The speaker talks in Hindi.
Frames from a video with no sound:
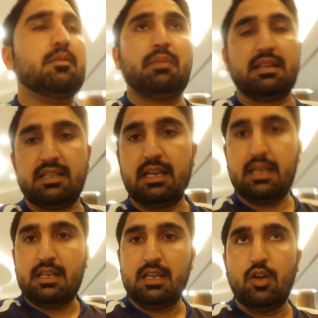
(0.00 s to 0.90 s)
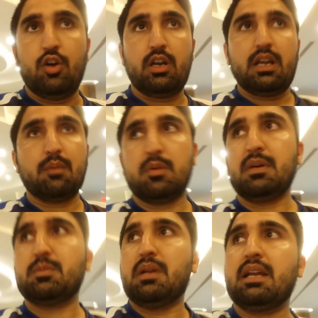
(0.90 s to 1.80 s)
पैसे हैं और अगर आपके
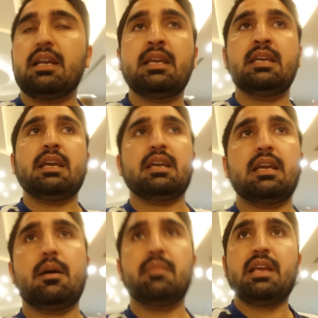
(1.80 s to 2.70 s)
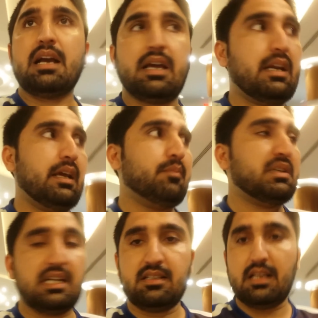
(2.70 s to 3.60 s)
पास प्लान नहीं है कि आपने क्या करना है
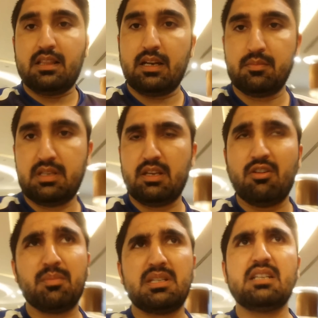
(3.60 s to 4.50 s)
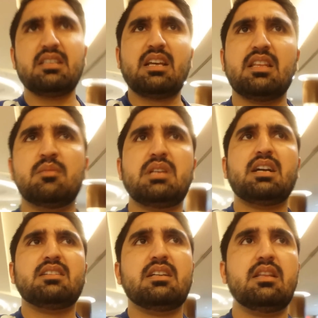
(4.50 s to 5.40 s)
पचास हज़ार दिरम से क्योंकि पचास हज़ार दिरम
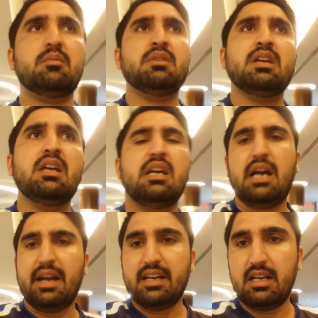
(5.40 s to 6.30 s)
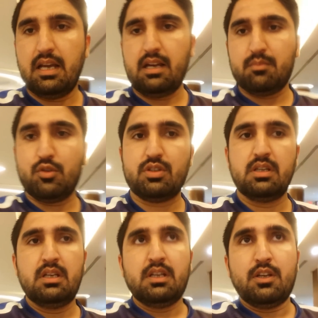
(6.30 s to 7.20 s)
साठ हज़ार दिरम आइडियली आलमोस्ट
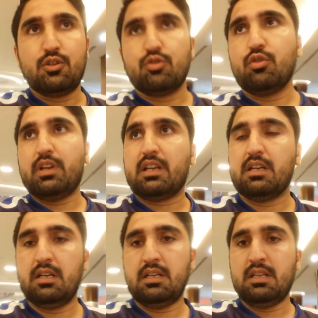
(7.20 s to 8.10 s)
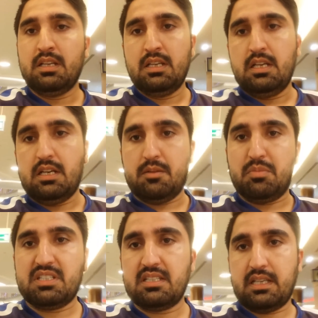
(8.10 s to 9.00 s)
जो एक
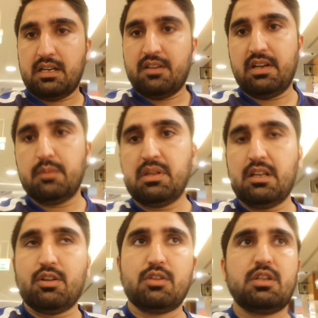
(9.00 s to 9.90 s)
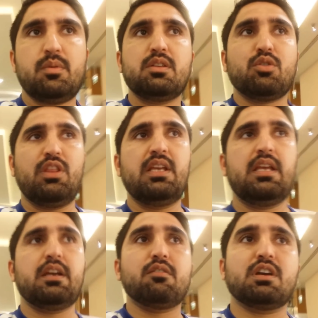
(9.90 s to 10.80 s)
बिज़नेस करने वाला बंदा होता है उसके पास होते ही
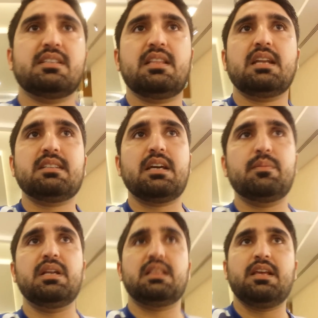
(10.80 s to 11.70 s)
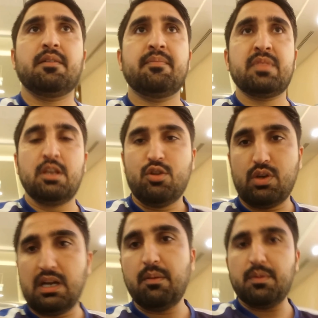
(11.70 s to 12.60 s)
हैं या वो किसी तरह से कर भी लेते हैं
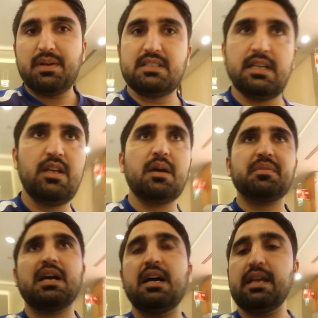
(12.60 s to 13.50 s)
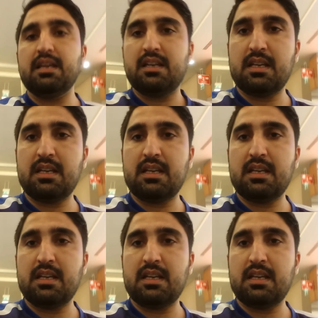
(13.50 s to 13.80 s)
तो अगर आपके पास ये है आप यहाँ आएँ